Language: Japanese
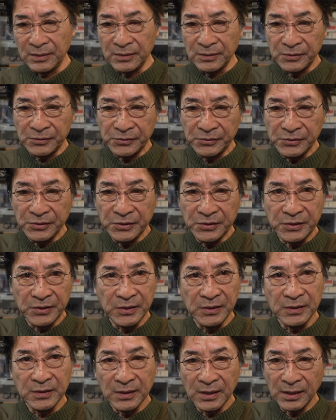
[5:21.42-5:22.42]
水
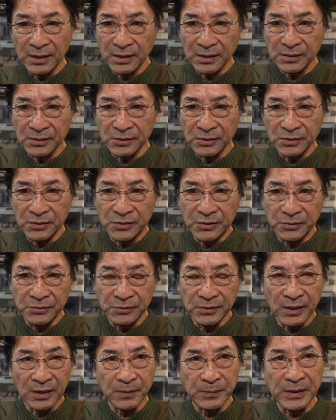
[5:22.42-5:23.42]
深が
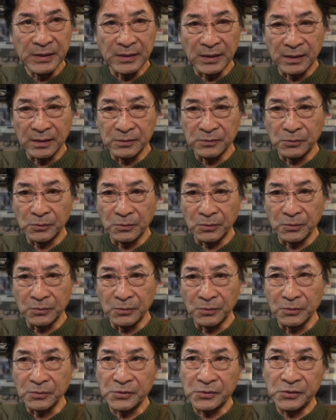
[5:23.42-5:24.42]
17メートルあるところ
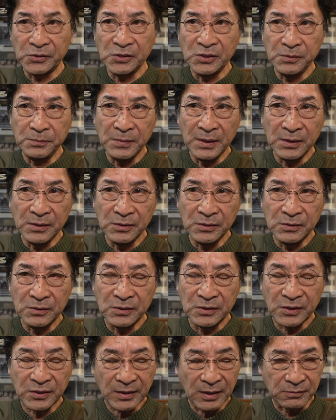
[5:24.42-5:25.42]
の水面
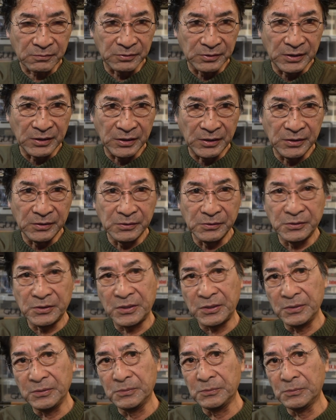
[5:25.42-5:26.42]
近くにいる
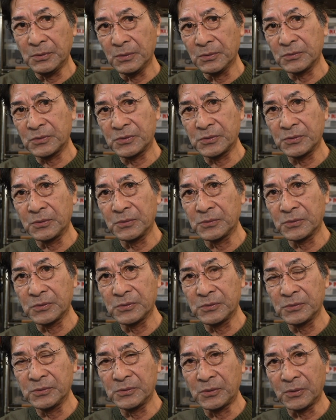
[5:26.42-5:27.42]
チヌを釣ろうと
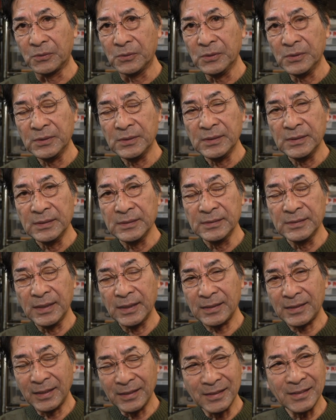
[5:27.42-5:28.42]
すると
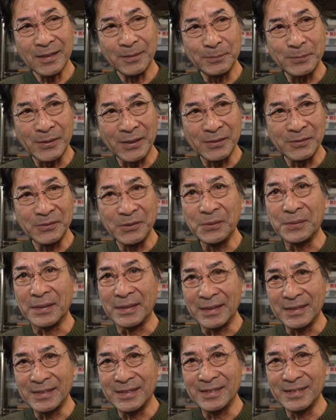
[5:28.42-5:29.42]
なかなかプラグでは
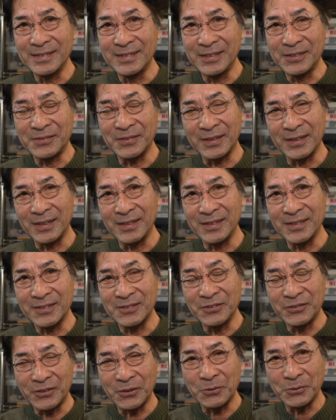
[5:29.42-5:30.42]
ね実は
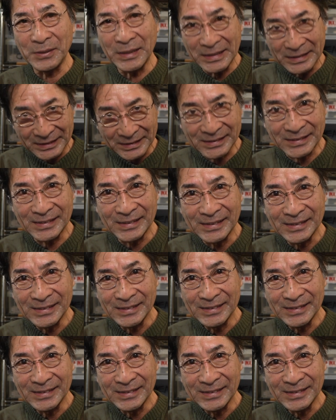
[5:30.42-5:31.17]
食ってこないんです。